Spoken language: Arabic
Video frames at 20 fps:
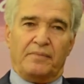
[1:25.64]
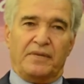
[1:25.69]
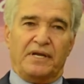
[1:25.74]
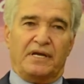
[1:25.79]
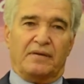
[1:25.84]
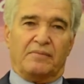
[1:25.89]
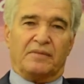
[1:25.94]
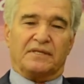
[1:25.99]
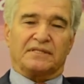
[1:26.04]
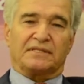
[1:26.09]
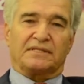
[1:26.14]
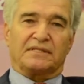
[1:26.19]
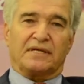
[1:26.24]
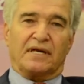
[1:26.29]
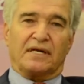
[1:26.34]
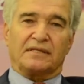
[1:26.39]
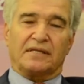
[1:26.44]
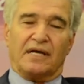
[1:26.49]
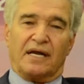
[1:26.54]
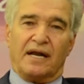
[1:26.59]
من
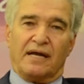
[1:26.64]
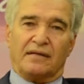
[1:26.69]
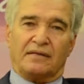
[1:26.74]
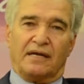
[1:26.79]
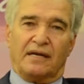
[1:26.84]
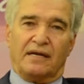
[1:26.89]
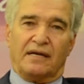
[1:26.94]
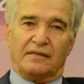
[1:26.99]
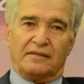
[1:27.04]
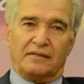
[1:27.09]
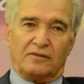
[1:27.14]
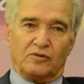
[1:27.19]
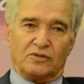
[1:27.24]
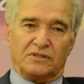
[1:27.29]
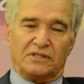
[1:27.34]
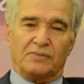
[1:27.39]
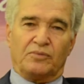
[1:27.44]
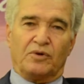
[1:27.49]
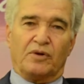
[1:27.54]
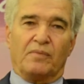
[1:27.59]
السرطانات التي
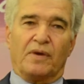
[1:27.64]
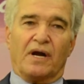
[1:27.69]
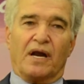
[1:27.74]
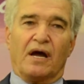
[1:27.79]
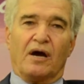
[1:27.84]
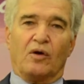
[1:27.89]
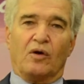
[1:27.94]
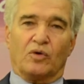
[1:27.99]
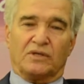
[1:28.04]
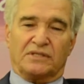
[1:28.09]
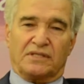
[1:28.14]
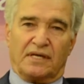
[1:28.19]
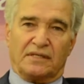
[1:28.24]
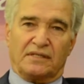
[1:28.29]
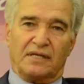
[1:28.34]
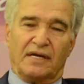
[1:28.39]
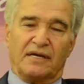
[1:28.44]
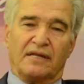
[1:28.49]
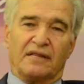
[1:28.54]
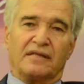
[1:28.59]
تصيب المرأة هو
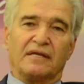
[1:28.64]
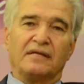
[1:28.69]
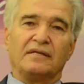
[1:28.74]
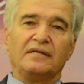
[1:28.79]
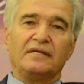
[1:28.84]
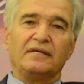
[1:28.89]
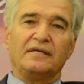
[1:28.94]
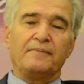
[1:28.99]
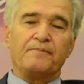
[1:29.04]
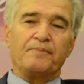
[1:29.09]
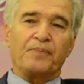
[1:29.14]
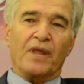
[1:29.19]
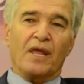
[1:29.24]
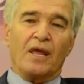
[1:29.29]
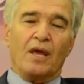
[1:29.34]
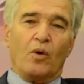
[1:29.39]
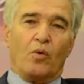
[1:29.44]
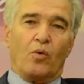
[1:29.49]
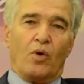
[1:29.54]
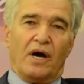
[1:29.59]
سرطان الثدي
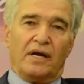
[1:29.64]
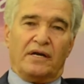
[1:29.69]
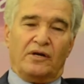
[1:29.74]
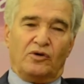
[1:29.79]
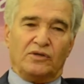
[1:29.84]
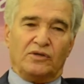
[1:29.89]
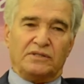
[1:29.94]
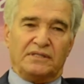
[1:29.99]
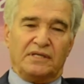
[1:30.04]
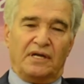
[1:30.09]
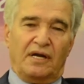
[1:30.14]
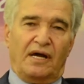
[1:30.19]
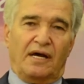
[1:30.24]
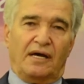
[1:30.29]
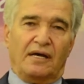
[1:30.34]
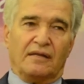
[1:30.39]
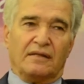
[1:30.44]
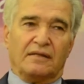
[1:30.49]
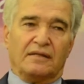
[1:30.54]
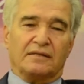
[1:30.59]
ولحسن
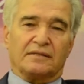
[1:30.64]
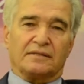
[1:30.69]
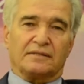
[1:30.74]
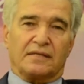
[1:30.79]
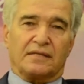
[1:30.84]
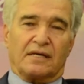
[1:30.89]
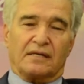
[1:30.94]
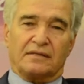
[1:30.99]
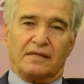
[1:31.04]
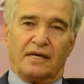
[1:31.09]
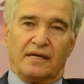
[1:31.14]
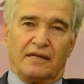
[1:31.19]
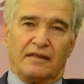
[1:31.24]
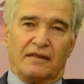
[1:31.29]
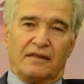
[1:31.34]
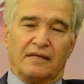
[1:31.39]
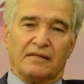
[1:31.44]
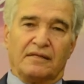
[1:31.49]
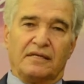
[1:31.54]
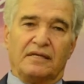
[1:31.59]
الحظ سرطان
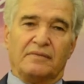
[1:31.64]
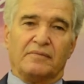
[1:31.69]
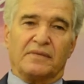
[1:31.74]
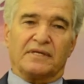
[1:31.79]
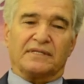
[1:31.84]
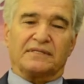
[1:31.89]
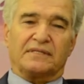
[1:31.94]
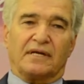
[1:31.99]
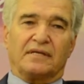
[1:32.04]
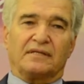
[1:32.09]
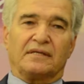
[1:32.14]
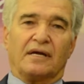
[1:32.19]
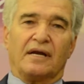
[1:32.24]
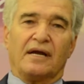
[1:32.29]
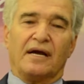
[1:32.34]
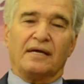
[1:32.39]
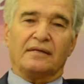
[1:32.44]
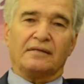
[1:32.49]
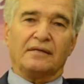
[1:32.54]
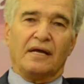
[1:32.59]
الثدي من
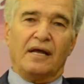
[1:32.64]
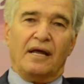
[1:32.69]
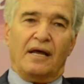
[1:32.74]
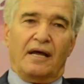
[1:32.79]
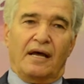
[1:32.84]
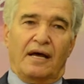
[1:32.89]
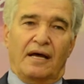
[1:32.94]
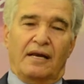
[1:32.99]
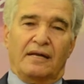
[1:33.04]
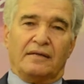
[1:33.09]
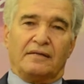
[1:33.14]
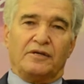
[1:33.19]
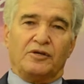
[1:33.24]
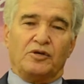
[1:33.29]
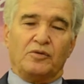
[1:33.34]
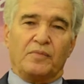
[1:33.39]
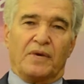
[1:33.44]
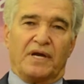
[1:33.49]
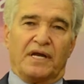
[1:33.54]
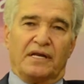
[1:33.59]
السرطانات التي
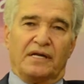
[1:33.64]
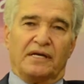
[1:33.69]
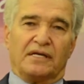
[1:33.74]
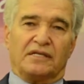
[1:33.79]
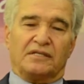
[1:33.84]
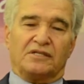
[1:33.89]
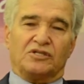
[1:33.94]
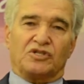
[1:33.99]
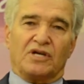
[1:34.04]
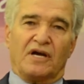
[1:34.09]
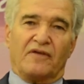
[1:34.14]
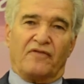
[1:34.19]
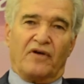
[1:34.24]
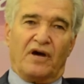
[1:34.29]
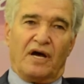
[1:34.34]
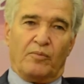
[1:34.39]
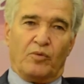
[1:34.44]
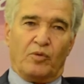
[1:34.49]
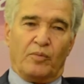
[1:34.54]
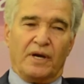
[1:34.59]
يمكن
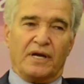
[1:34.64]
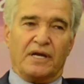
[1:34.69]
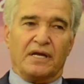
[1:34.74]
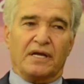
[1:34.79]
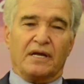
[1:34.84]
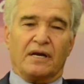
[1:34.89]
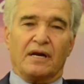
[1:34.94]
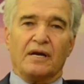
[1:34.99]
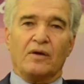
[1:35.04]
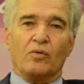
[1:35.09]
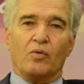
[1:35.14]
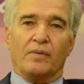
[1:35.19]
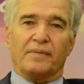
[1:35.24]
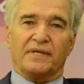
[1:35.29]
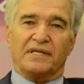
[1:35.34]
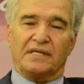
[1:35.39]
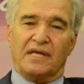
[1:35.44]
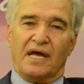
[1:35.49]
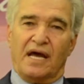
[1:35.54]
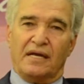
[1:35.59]
اكتشافها مبكرا
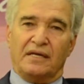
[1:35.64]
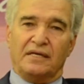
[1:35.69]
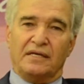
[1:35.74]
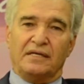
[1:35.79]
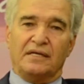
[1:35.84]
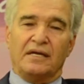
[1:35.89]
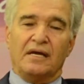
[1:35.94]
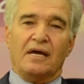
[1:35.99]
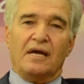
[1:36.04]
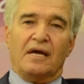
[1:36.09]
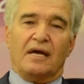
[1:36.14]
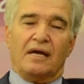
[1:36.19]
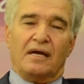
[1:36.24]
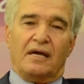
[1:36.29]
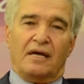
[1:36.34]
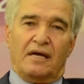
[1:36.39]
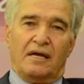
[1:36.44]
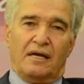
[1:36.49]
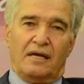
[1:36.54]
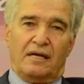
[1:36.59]
وبالتالي
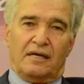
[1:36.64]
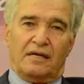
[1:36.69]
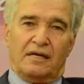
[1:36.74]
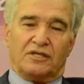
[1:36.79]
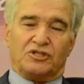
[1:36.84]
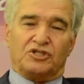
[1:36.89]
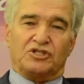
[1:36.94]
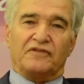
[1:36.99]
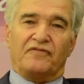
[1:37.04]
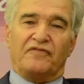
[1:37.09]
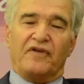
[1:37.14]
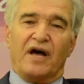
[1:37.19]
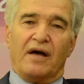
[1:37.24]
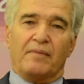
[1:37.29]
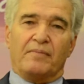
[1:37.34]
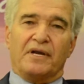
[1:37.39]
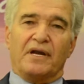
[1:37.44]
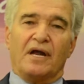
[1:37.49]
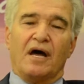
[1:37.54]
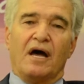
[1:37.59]
آه،
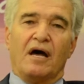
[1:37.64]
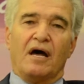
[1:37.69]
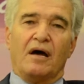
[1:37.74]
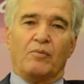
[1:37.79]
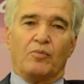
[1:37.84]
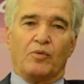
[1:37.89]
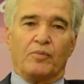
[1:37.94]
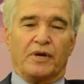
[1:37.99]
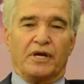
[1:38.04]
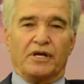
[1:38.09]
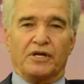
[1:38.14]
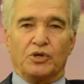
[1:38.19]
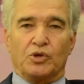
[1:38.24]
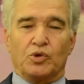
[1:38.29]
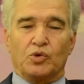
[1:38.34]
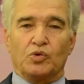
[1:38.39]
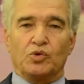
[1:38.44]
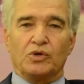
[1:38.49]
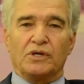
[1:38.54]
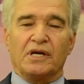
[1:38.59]
الشفاء منها ممكن
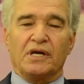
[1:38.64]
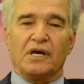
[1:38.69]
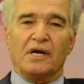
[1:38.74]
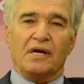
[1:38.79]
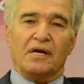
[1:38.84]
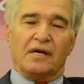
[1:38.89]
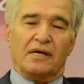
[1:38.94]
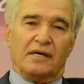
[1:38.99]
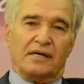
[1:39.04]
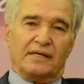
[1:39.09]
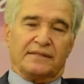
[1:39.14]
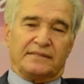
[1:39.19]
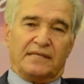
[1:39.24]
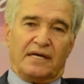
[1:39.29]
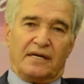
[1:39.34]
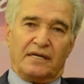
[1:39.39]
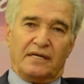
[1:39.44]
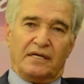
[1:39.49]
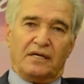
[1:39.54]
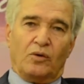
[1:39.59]
يكون آه،
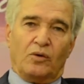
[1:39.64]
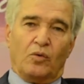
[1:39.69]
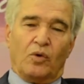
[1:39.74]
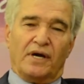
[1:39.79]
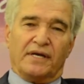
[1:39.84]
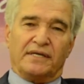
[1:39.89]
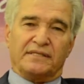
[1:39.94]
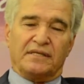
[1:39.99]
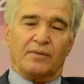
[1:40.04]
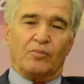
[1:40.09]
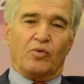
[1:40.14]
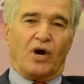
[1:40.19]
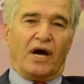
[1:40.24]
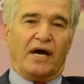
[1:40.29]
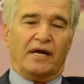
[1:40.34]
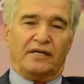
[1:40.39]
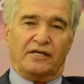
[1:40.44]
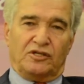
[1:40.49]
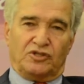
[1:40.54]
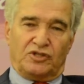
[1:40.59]
سريع ونسبه
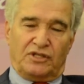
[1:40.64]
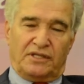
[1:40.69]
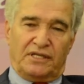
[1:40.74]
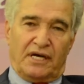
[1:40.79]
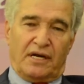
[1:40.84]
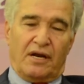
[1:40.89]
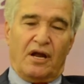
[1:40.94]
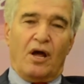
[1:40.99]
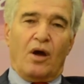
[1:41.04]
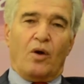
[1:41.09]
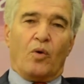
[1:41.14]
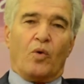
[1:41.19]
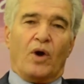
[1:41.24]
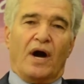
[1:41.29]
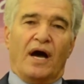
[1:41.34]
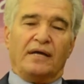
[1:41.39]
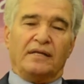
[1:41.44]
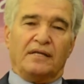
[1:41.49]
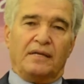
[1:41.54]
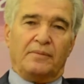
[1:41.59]
عالية جدا
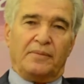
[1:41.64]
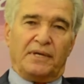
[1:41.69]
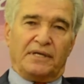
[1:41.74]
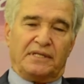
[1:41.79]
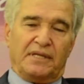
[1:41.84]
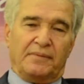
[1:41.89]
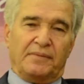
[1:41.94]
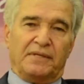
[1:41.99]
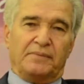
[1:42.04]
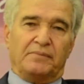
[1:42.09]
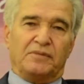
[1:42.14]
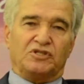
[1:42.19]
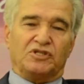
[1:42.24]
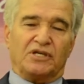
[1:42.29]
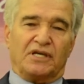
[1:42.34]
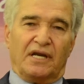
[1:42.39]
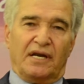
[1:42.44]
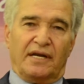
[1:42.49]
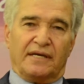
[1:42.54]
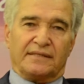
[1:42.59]
وهذا بيعتمد
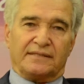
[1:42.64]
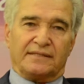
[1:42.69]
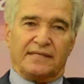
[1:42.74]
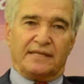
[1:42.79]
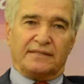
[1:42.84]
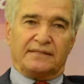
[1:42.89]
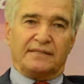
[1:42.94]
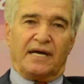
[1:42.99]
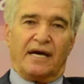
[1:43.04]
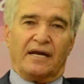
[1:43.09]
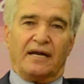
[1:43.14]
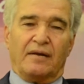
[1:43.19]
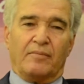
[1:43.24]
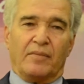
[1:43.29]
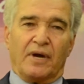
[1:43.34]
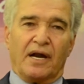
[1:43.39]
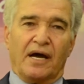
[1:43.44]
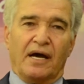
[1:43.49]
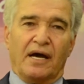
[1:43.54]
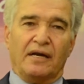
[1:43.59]
بشكل أساسي على
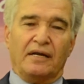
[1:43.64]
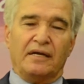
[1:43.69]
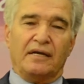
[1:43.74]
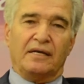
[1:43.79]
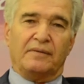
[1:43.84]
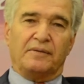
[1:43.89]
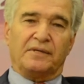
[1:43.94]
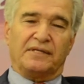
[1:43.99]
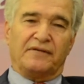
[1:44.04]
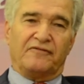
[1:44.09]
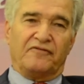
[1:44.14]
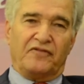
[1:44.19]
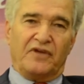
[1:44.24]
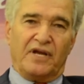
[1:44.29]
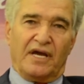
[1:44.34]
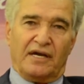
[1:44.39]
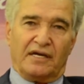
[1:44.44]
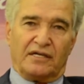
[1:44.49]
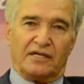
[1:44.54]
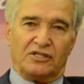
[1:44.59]
المرحلة اللي بيتم
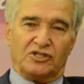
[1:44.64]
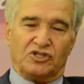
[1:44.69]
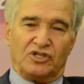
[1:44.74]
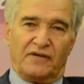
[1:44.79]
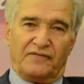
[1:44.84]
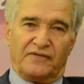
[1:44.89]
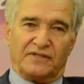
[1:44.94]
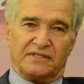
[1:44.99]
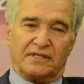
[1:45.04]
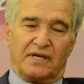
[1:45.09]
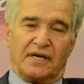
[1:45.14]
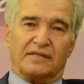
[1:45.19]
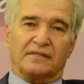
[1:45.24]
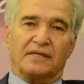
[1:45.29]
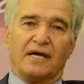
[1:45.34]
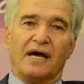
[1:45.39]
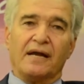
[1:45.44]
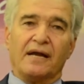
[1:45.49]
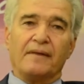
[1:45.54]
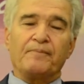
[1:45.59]
فيها اكتشاف
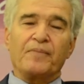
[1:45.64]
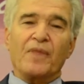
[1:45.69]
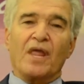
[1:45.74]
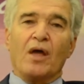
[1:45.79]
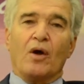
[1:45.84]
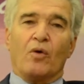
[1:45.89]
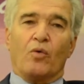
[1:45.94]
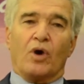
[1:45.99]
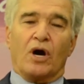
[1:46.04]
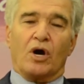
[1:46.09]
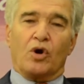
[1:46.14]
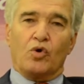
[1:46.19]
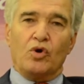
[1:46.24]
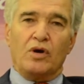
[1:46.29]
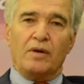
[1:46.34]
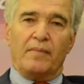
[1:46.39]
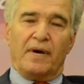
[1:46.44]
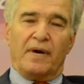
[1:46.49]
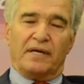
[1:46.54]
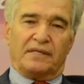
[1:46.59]
السرطان وكل
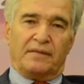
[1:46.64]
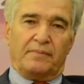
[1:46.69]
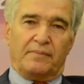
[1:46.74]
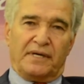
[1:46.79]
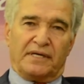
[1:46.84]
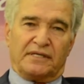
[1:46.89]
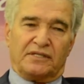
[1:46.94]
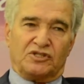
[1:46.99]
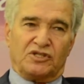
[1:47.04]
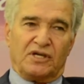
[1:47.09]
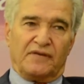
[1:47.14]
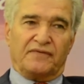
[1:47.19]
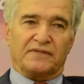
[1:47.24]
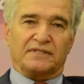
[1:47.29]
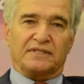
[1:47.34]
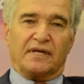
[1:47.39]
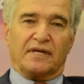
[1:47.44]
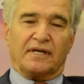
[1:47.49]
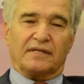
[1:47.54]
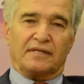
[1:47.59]
ما تم اكتشاف
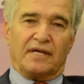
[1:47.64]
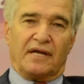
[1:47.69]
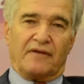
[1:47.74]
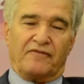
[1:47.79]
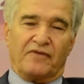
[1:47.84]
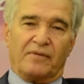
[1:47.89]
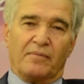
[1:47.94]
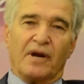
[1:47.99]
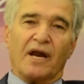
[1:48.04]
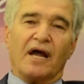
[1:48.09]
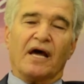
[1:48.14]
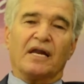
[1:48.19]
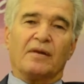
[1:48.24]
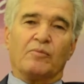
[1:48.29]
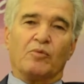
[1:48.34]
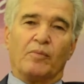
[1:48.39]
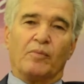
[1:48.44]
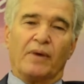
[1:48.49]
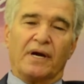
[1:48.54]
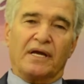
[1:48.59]
السرطان في مرحلة
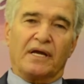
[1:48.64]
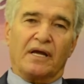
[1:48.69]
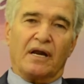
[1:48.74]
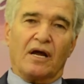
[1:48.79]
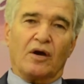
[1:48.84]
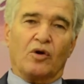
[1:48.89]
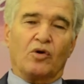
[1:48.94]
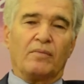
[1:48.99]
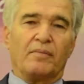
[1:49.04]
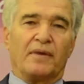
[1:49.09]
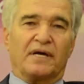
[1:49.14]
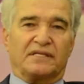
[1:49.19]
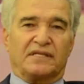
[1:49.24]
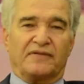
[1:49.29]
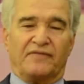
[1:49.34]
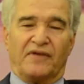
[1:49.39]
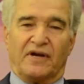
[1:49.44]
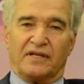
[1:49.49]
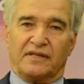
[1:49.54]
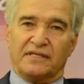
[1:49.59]
مبكرة كل ما
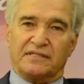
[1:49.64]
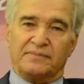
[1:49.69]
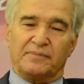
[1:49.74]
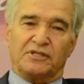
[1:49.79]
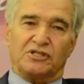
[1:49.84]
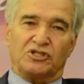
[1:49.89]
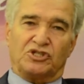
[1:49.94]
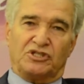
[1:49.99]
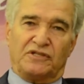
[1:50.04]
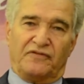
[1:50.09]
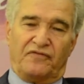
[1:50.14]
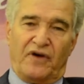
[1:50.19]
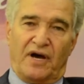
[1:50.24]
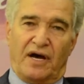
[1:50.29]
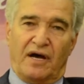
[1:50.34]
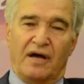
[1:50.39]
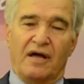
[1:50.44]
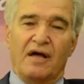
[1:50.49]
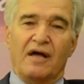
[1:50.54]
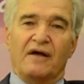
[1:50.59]
ارتفعت نسبة
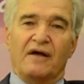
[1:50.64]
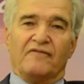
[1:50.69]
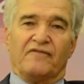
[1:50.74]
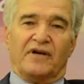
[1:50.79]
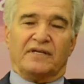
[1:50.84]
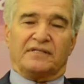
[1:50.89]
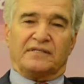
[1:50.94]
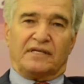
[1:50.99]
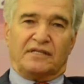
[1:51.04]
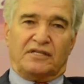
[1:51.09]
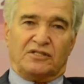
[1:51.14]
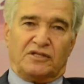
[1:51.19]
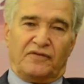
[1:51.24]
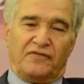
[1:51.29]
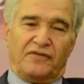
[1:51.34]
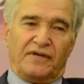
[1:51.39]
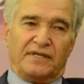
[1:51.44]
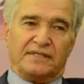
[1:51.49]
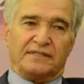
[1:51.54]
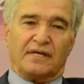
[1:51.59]
الشفاء فإذا
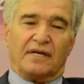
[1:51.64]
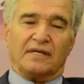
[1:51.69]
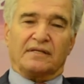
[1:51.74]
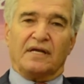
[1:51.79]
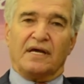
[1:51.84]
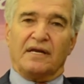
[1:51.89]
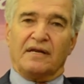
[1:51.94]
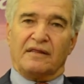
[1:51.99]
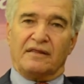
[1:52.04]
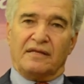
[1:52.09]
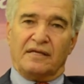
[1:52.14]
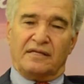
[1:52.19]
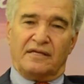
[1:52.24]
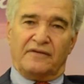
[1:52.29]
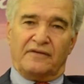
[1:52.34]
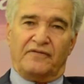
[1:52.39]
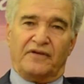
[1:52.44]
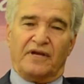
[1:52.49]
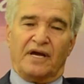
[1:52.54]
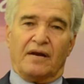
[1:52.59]
اكتشفنا سرطان
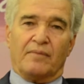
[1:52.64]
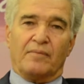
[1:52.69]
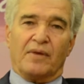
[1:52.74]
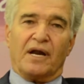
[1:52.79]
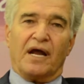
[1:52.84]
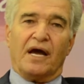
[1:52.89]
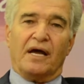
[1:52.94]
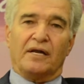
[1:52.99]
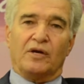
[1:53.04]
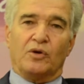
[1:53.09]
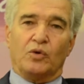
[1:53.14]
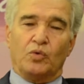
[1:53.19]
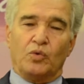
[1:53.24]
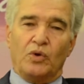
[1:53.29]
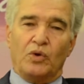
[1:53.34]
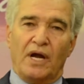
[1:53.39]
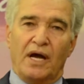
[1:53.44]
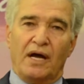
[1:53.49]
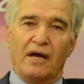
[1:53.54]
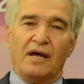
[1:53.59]
الثدي في المرحلة
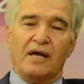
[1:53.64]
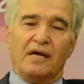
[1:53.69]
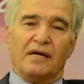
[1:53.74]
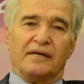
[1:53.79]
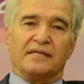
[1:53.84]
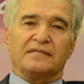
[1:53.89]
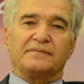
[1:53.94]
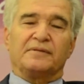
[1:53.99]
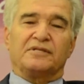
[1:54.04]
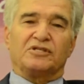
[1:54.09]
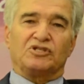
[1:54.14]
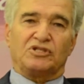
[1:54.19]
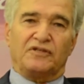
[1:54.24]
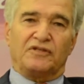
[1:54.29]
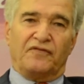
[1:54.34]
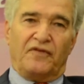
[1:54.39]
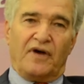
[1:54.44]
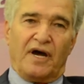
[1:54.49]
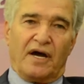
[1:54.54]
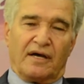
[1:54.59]
الأولى نسبة
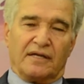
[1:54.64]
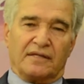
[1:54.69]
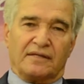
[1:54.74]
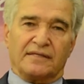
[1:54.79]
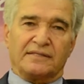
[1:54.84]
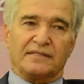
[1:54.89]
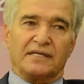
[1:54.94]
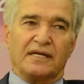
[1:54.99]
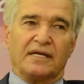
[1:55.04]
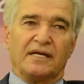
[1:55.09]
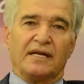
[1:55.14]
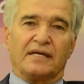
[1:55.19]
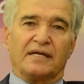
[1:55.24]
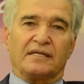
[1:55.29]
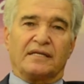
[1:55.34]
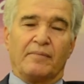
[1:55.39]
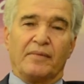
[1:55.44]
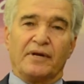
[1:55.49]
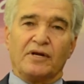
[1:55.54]
الشفاء قد تصل إلى